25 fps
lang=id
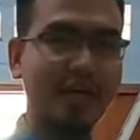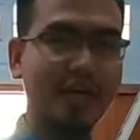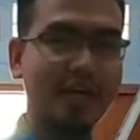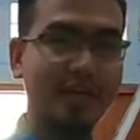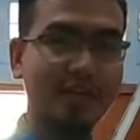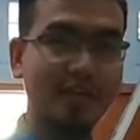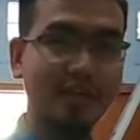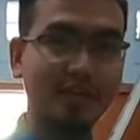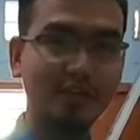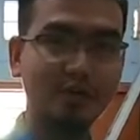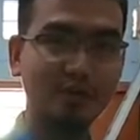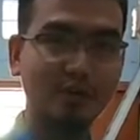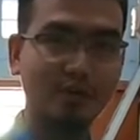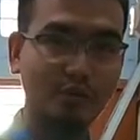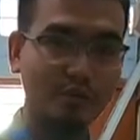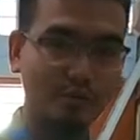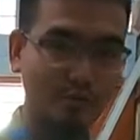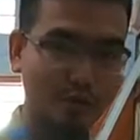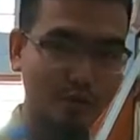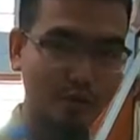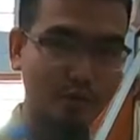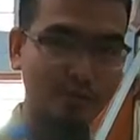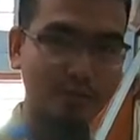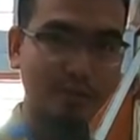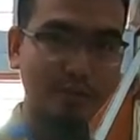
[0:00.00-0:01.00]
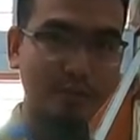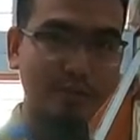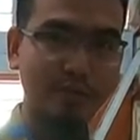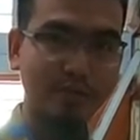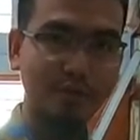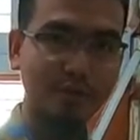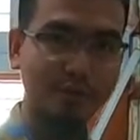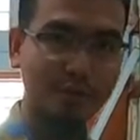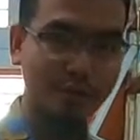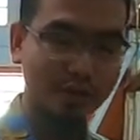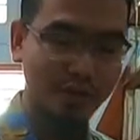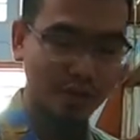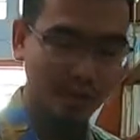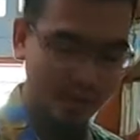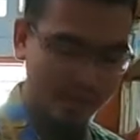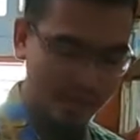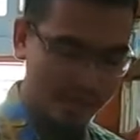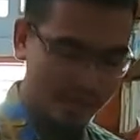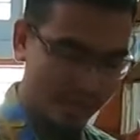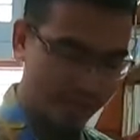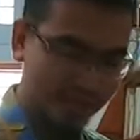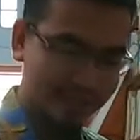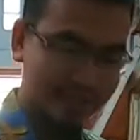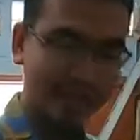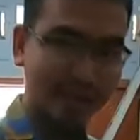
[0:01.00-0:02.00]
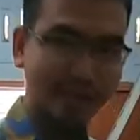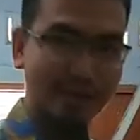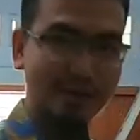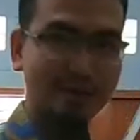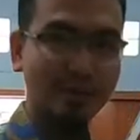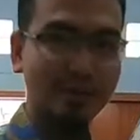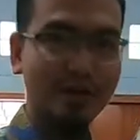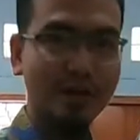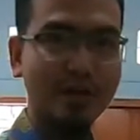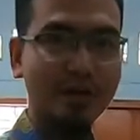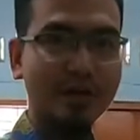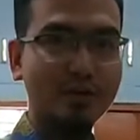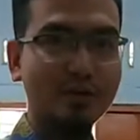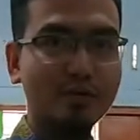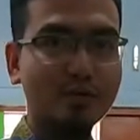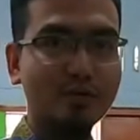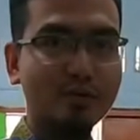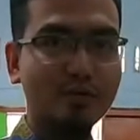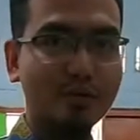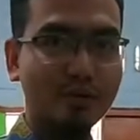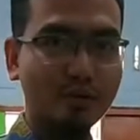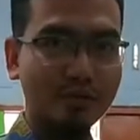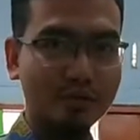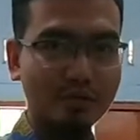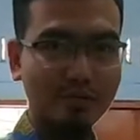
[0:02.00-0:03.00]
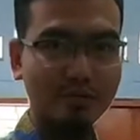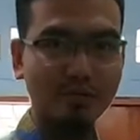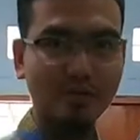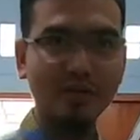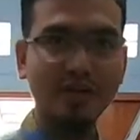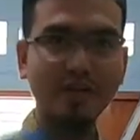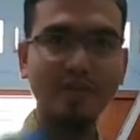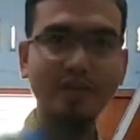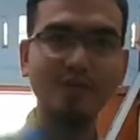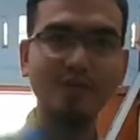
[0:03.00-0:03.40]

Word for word: Najwar Pohon pamit undur diri Assalamualaikum warahmatullahi